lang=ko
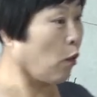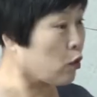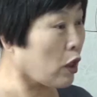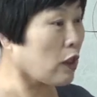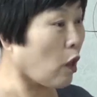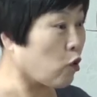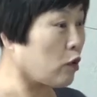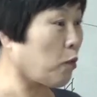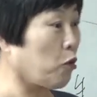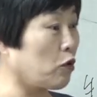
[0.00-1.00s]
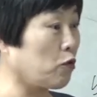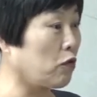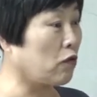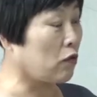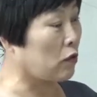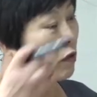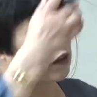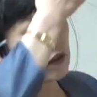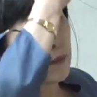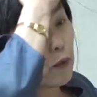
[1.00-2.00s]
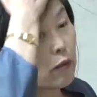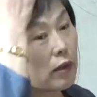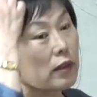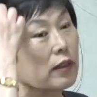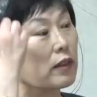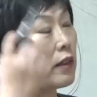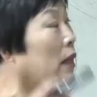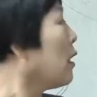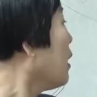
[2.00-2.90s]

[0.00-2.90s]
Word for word: 어떻게 나올지 모르지 우리도 그 당시에 보러 왔어요 그렇지